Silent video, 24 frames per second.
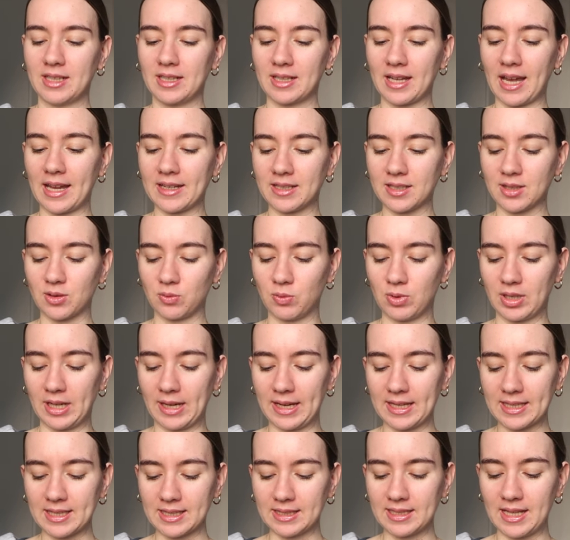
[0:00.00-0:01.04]
kann es gut
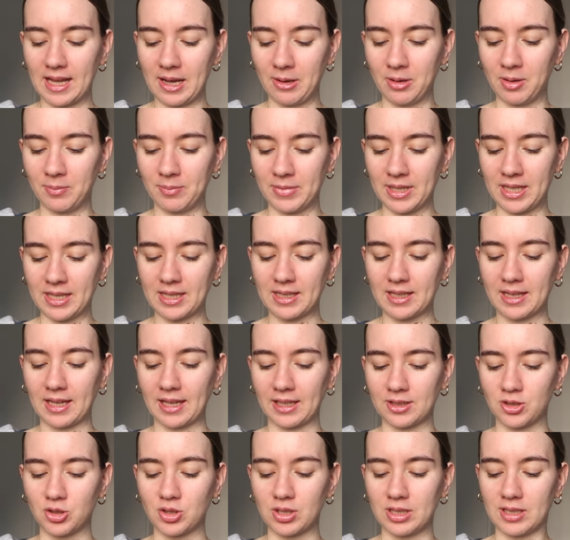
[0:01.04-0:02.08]
lesen, aber mich
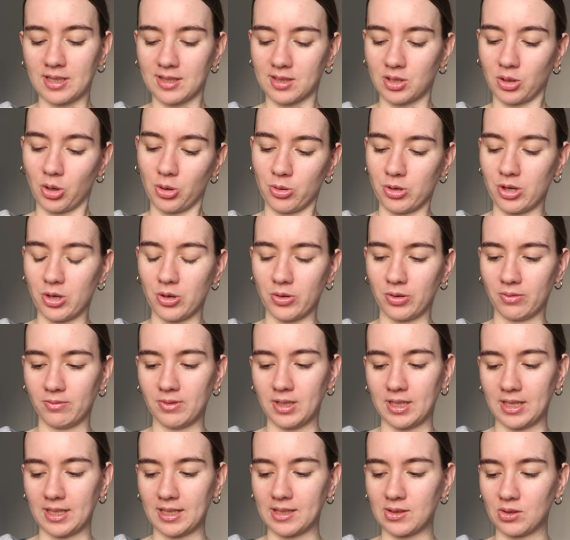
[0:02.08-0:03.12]
catcht die Story
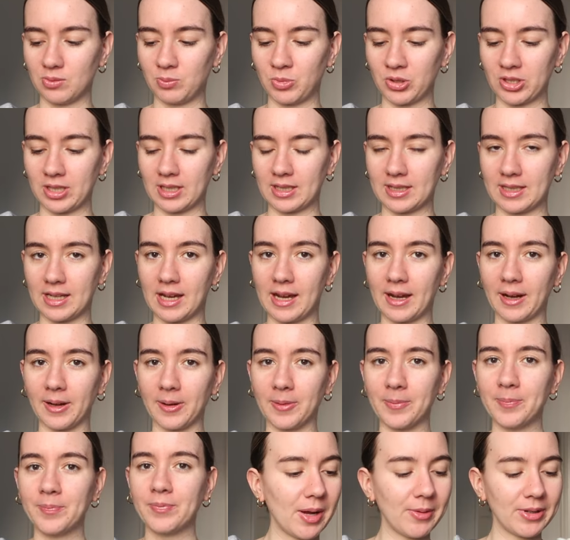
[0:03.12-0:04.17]
irgendwie nicht, so muss ich
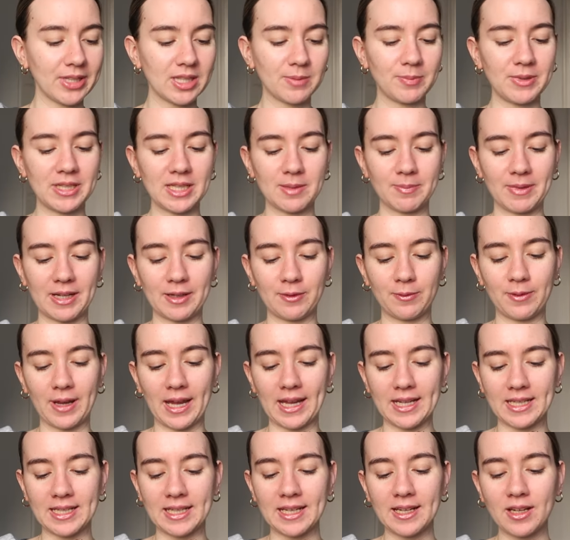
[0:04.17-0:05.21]
sagen. Aber jetzt bin ich bald
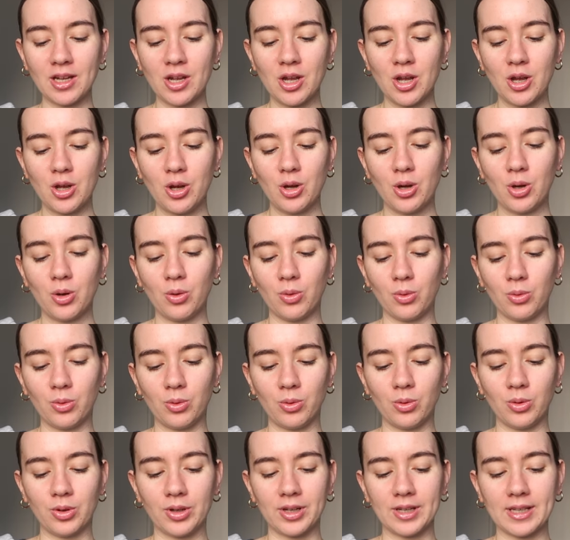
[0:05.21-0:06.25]
fertig
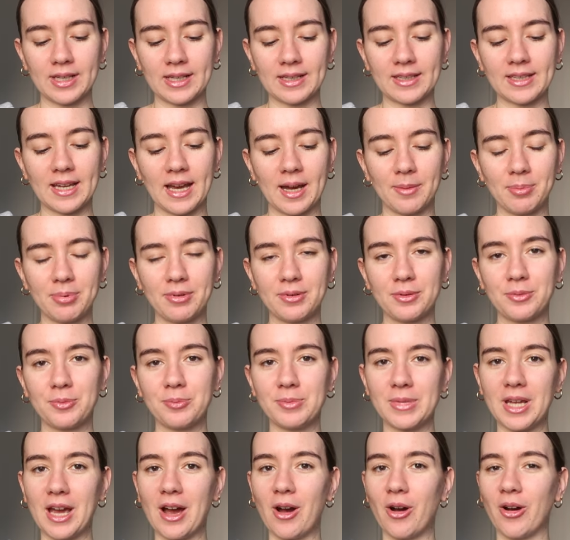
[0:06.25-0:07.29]
und ich habe
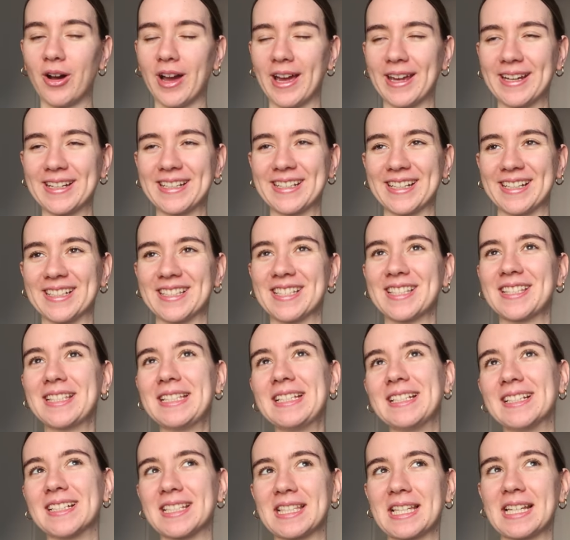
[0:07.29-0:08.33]
mir auch eigentlich als
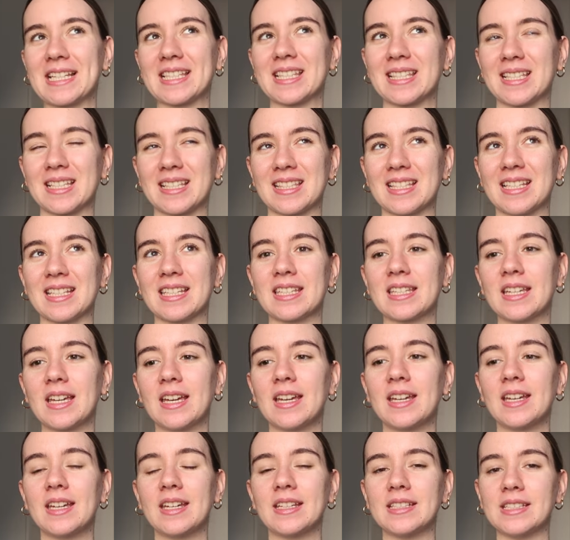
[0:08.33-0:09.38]
Ziel gesetzt, dass ich
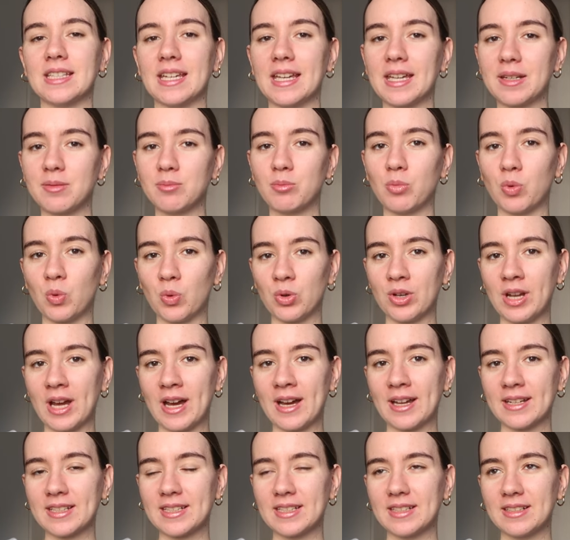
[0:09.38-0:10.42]
jeden
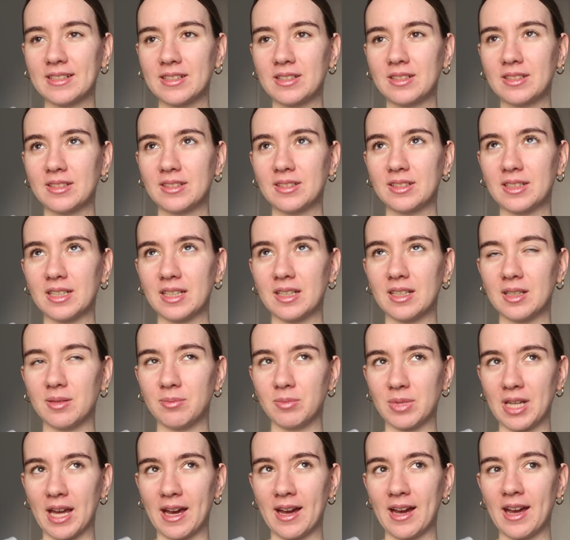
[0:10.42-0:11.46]
Monat
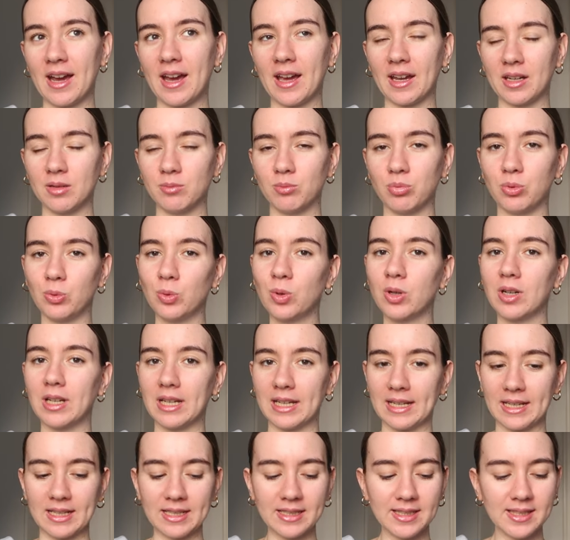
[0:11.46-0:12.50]
im Jahr ein Buch
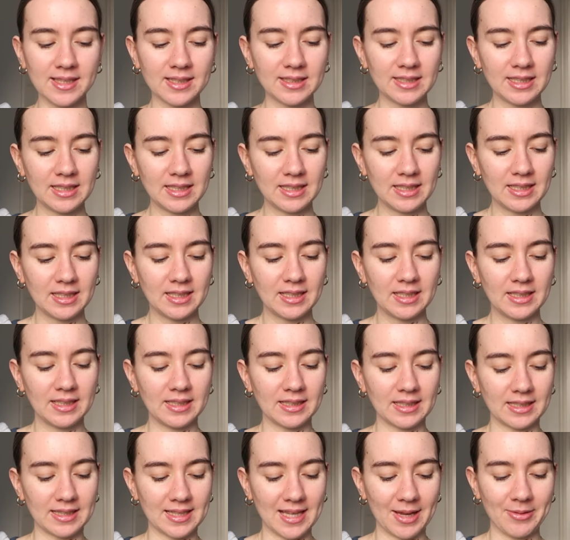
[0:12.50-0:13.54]
lese.
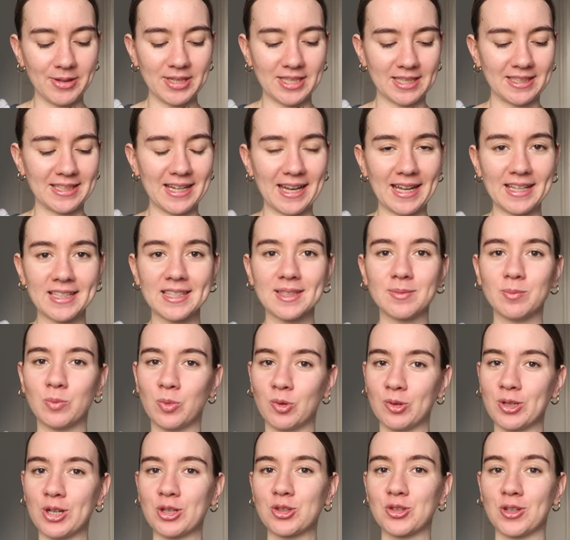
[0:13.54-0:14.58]
Jetzt habe ich den ersten
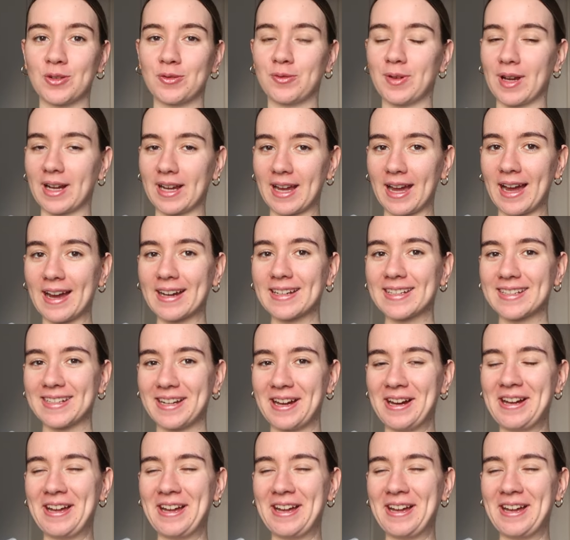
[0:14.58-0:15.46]
Monat schon verkackt,